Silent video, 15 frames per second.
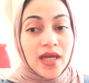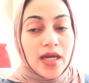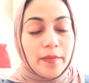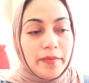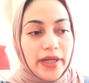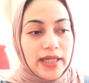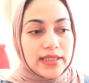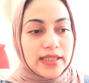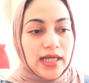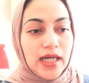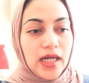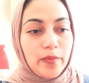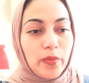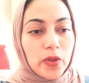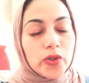বাট
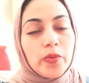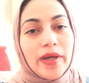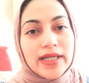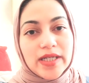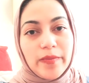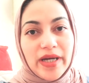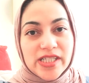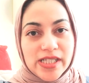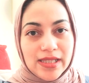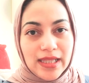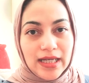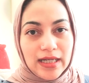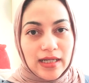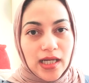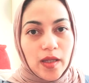প্রথমে একটা বাসা
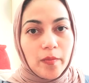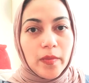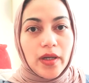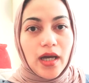দেখলাম